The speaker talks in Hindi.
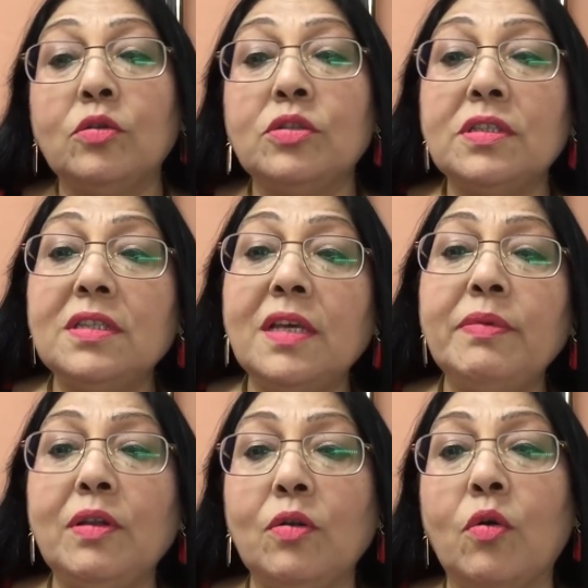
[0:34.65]
तो जितने
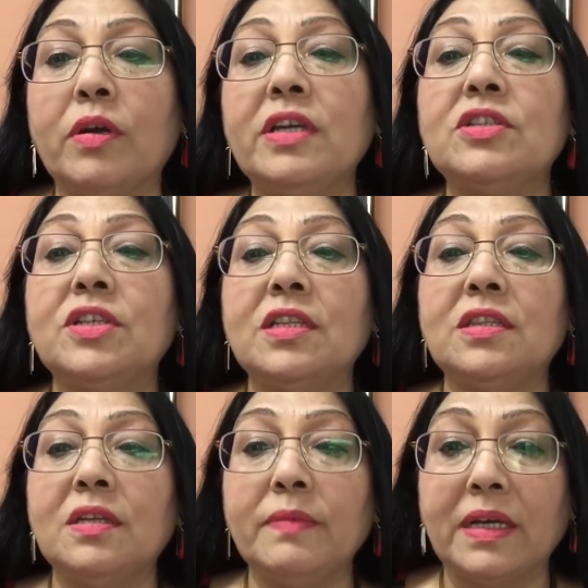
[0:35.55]
भी लोग इस
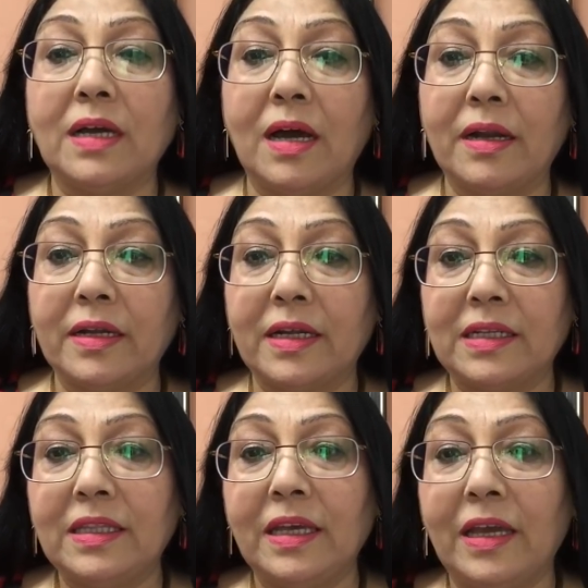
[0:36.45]
क्षेत्र में कार्य
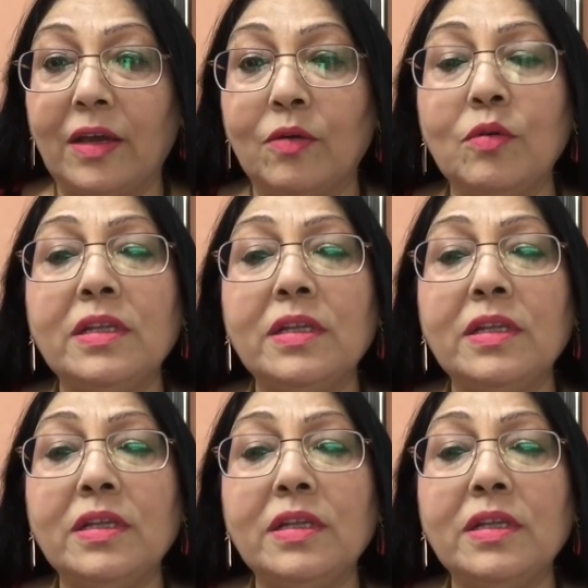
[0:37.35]
करते हैं